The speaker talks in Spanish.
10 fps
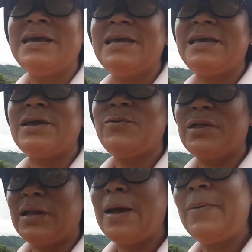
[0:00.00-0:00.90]
y
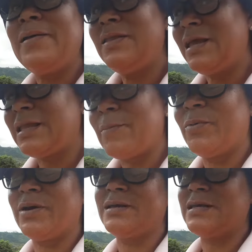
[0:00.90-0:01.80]
ayudando a las plantitas,
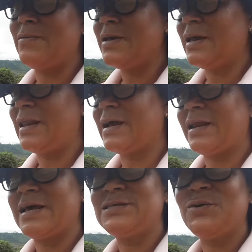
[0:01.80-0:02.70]
porque saben que la
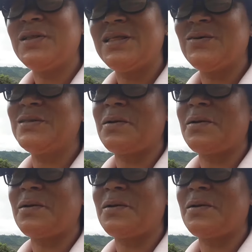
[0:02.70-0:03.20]
creación de Dios